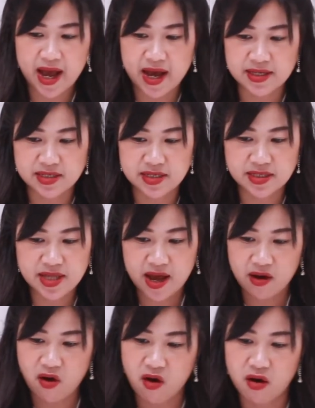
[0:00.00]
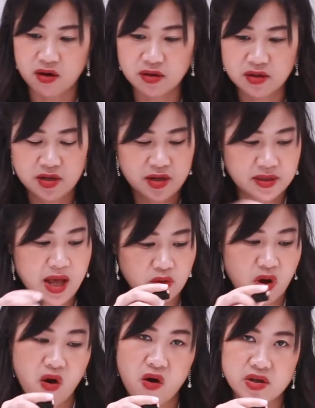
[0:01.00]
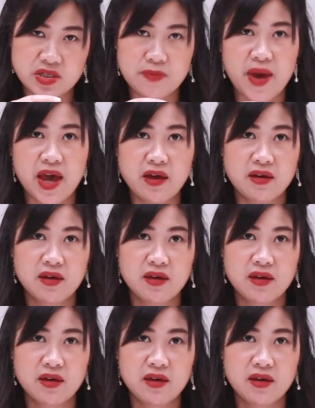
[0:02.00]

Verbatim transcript: ค่ะศีรษะของเต่าทองใช่ไหม